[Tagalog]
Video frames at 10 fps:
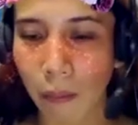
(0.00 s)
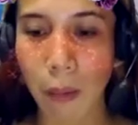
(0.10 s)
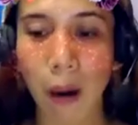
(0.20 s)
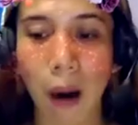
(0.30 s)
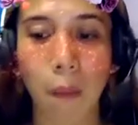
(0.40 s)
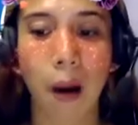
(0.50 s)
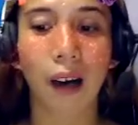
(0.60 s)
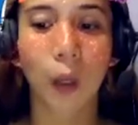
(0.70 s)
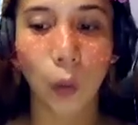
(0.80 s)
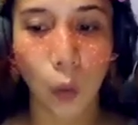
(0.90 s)
may mga
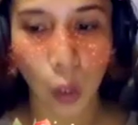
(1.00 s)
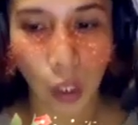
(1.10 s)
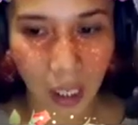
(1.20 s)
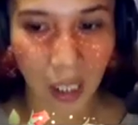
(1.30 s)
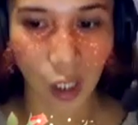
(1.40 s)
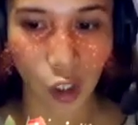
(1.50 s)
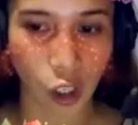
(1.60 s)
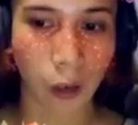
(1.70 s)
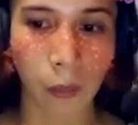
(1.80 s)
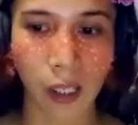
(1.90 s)
background noise talaga
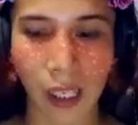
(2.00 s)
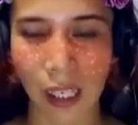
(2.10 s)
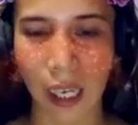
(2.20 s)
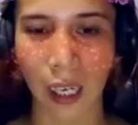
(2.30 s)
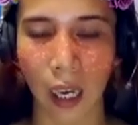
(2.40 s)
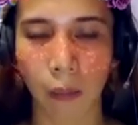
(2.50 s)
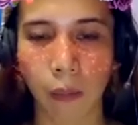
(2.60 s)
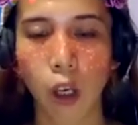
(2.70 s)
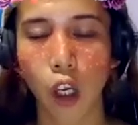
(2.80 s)
siya na masasagap.